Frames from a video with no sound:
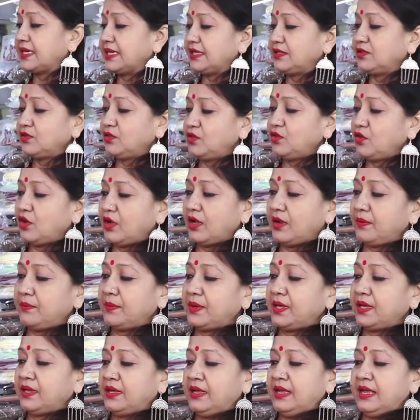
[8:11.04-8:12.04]
সেই জন্য
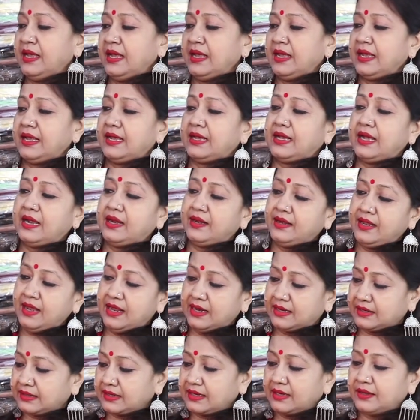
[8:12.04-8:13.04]
আমরা এখানে
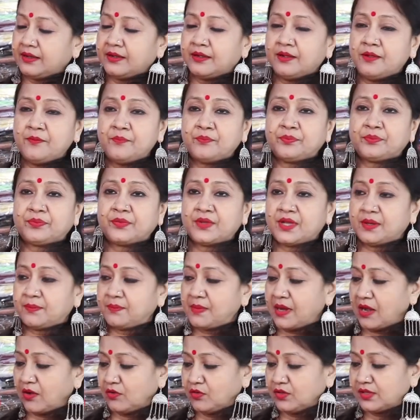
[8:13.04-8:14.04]
একটা
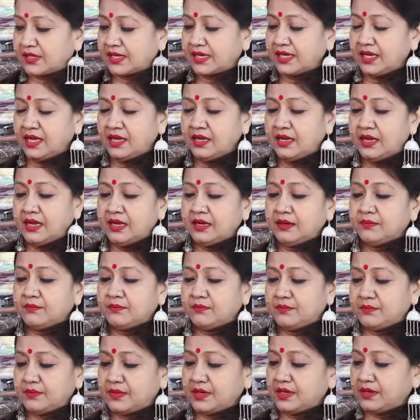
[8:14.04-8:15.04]
ব্লাউজে
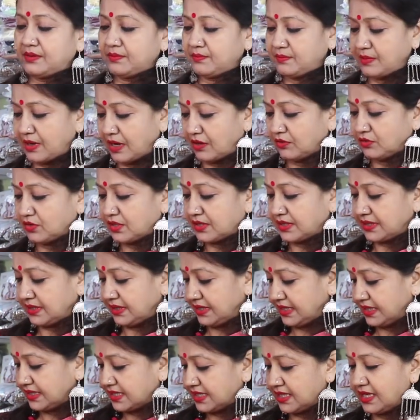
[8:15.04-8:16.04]
ব্লাউজটা
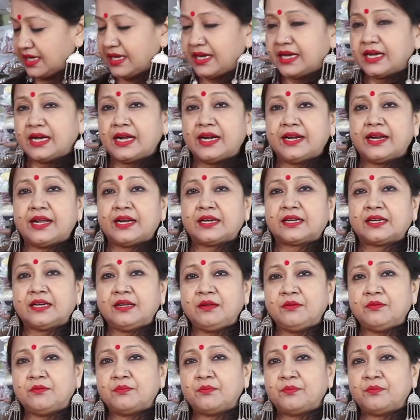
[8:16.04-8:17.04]
দিয়েছি এখানে একটা